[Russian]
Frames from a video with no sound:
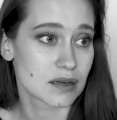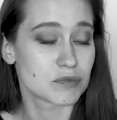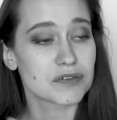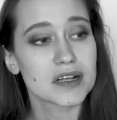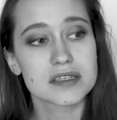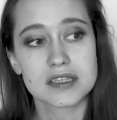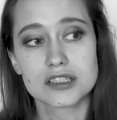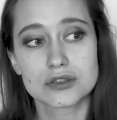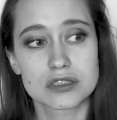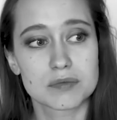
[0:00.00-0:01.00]
Бывало так,
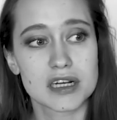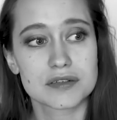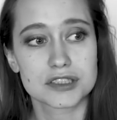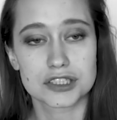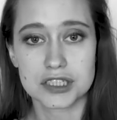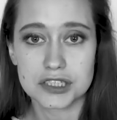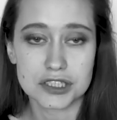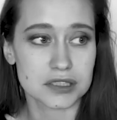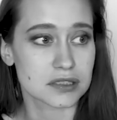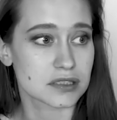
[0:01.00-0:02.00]
что заболевшей
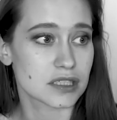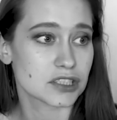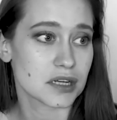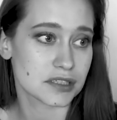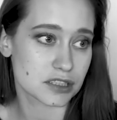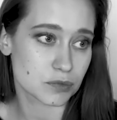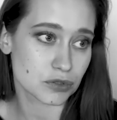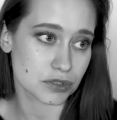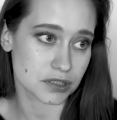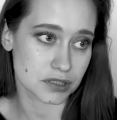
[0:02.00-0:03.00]
женщине назначали
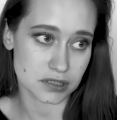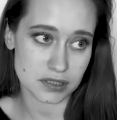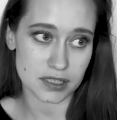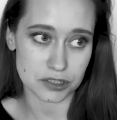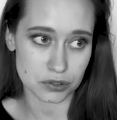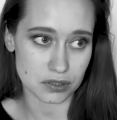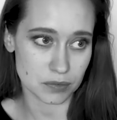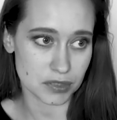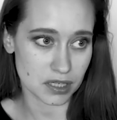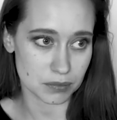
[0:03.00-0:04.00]
антибиотики, не зная, что она
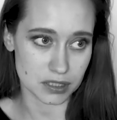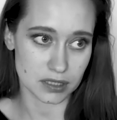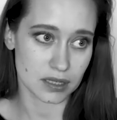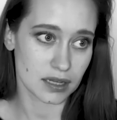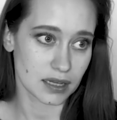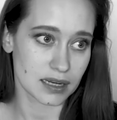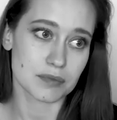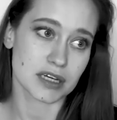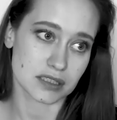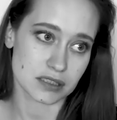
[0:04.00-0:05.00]
беременна.
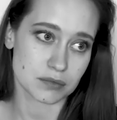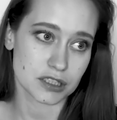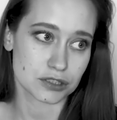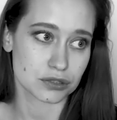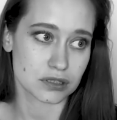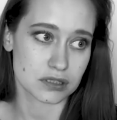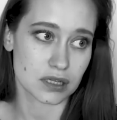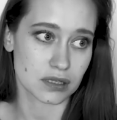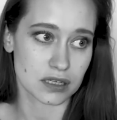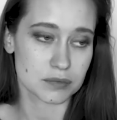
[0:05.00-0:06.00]
Либо она сама еще не
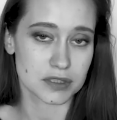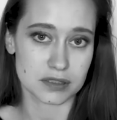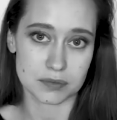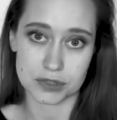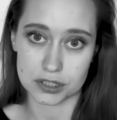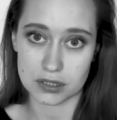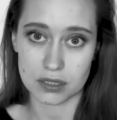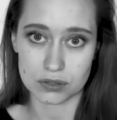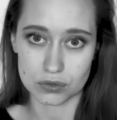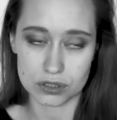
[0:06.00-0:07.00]
знала, либо не
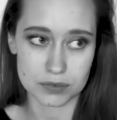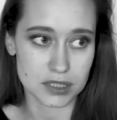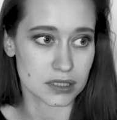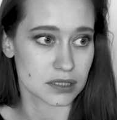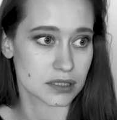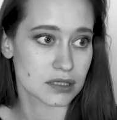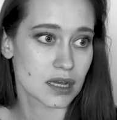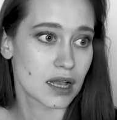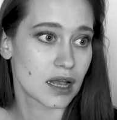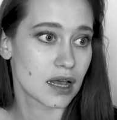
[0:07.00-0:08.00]
посчитала нужным сказать.
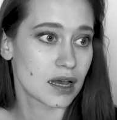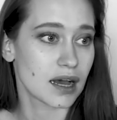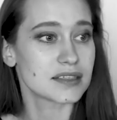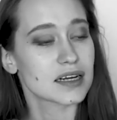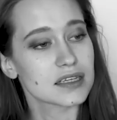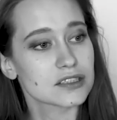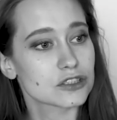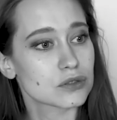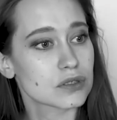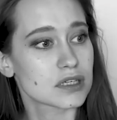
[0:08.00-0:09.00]
А на ранних
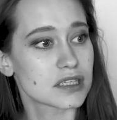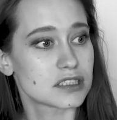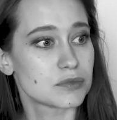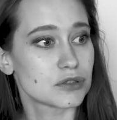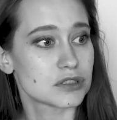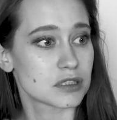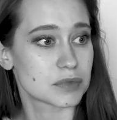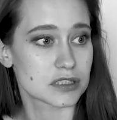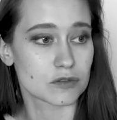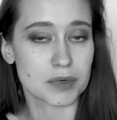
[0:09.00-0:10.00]
сроках антибиотики
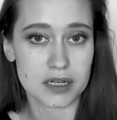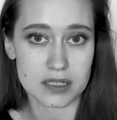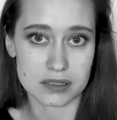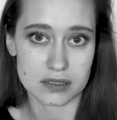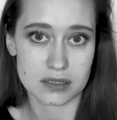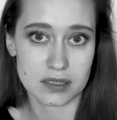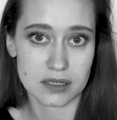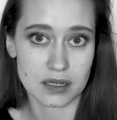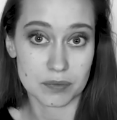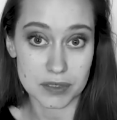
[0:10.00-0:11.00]
противопоказаны,
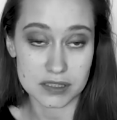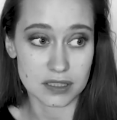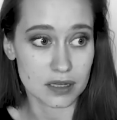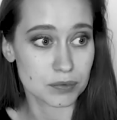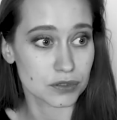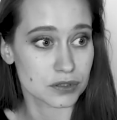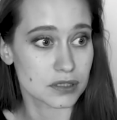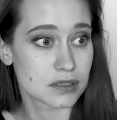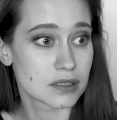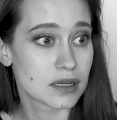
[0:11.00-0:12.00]
опасны для плода.